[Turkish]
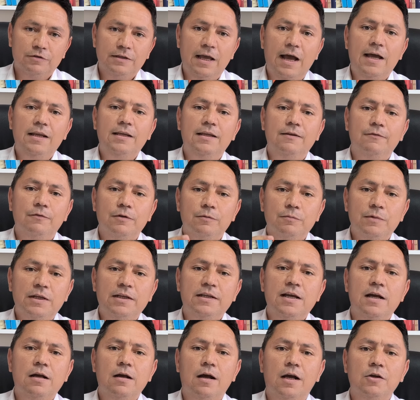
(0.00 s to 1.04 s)
Yani
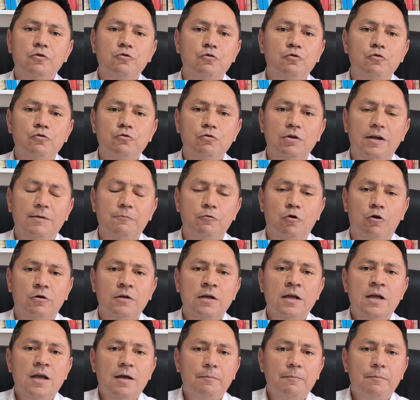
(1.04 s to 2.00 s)
Bilge Kağan şunu söylemiyor.